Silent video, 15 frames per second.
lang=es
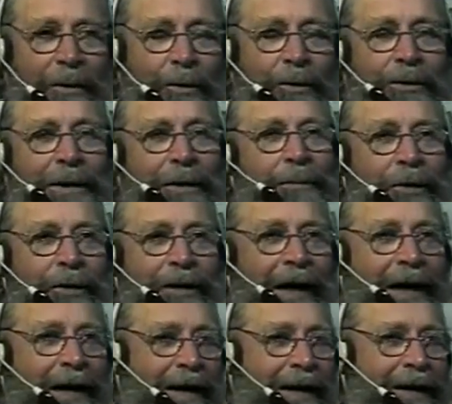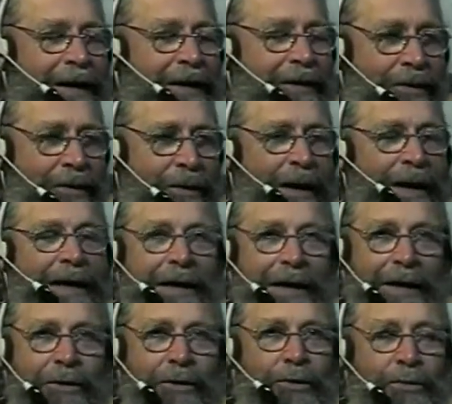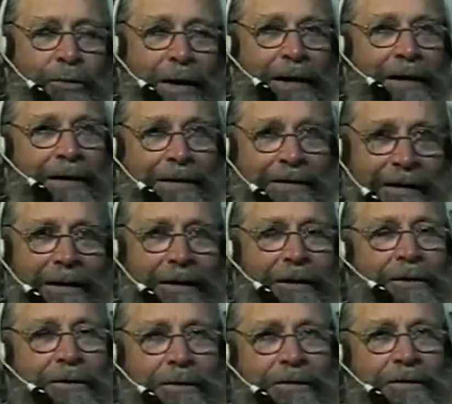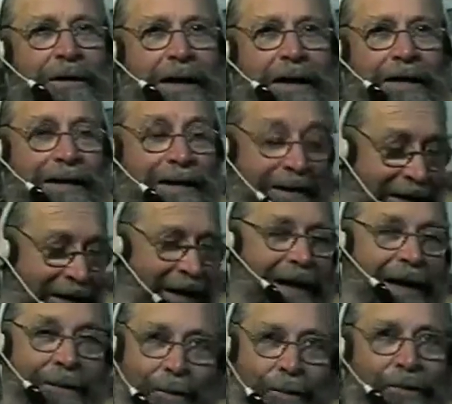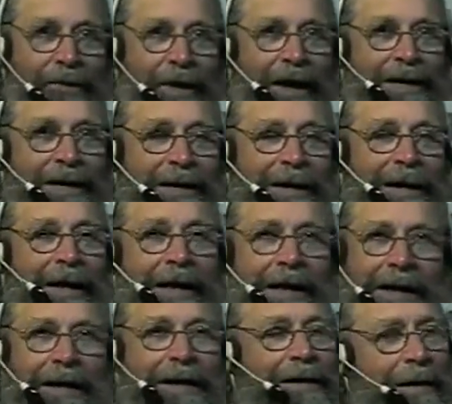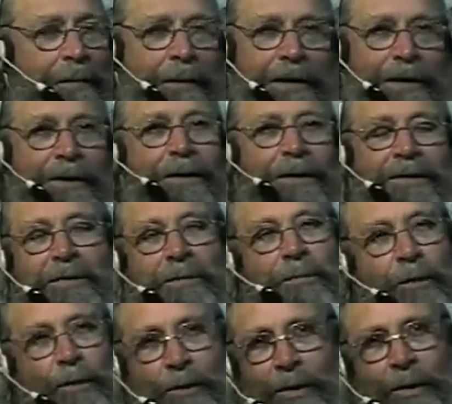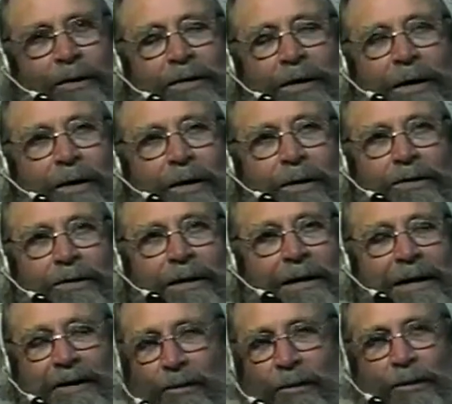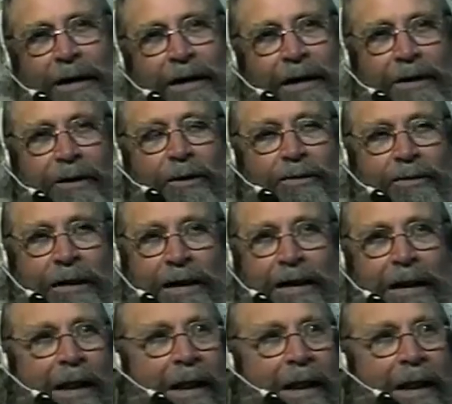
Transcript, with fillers: un reportaje que hizo el Nacho Suárez en el 8 Sarandí a Borsari y repitió, y volvió a decir cosas y a sostener cosas